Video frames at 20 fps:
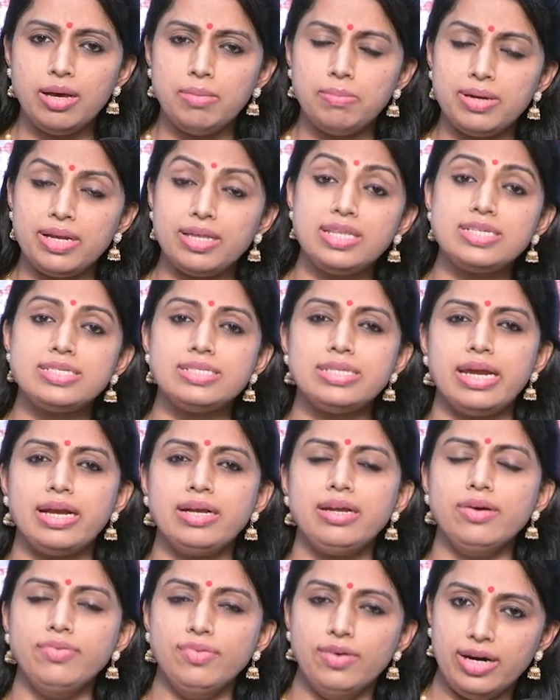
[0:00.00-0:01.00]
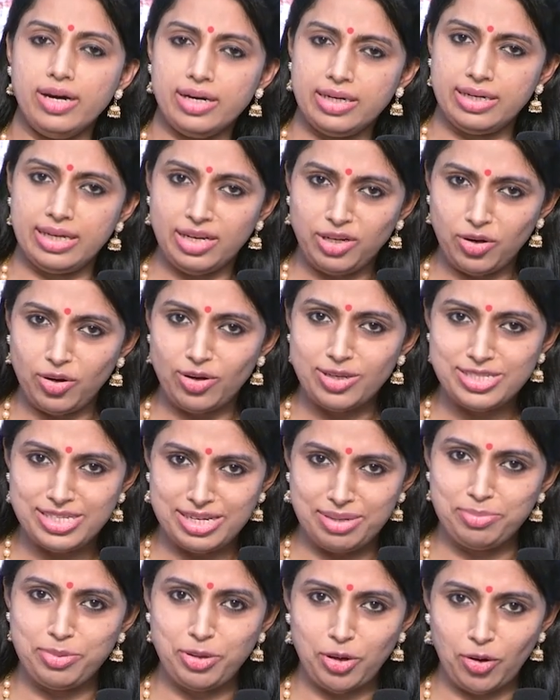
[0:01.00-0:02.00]
మనది స్టేట్ ఆఫ్ ఆర్ట్
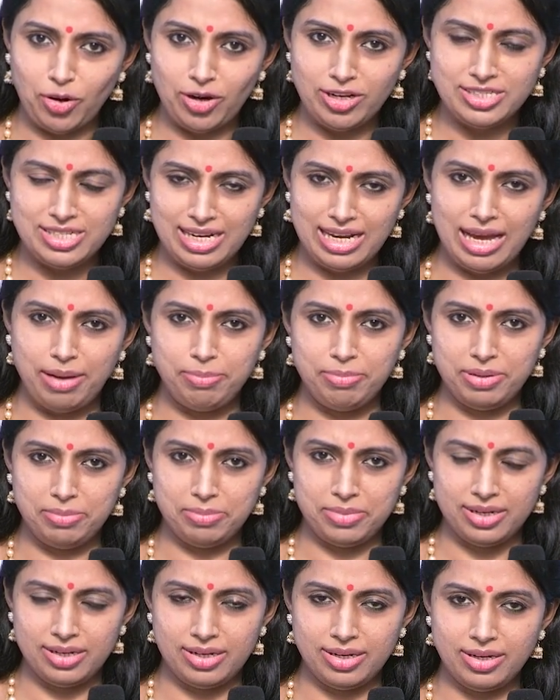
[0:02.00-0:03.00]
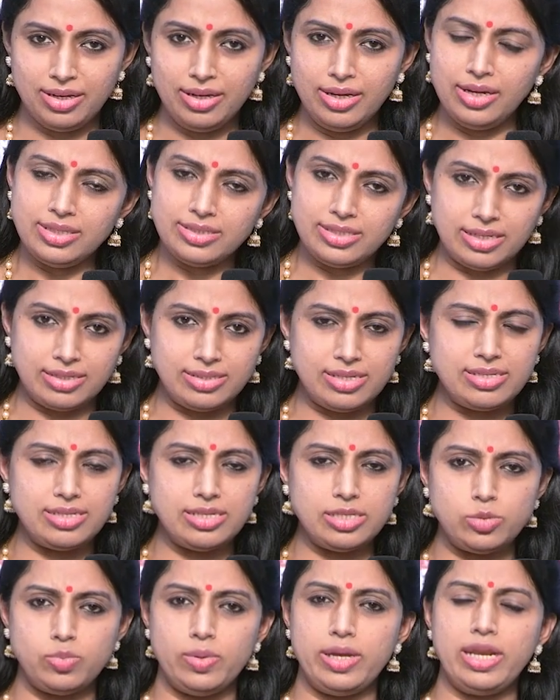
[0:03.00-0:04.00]
టెక్నాలజీ ఎంబ్రియాలజీ ల్యాబ్ అనమాట సక్సెస్
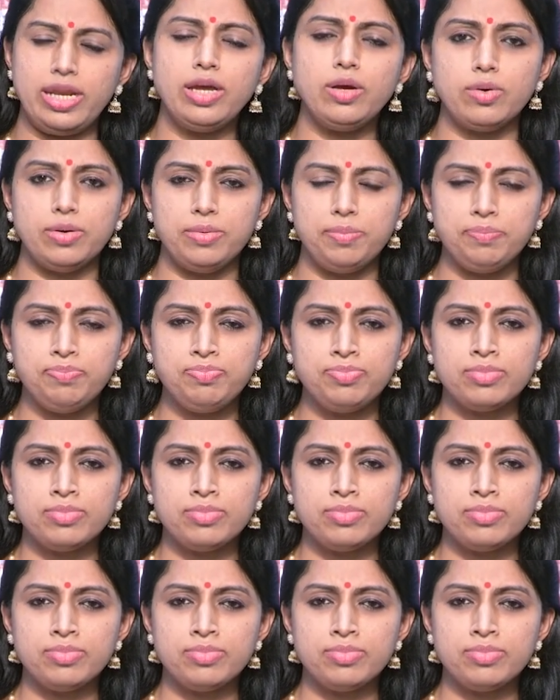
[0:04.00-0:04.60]
ఈజ్ వెరీ గుడ్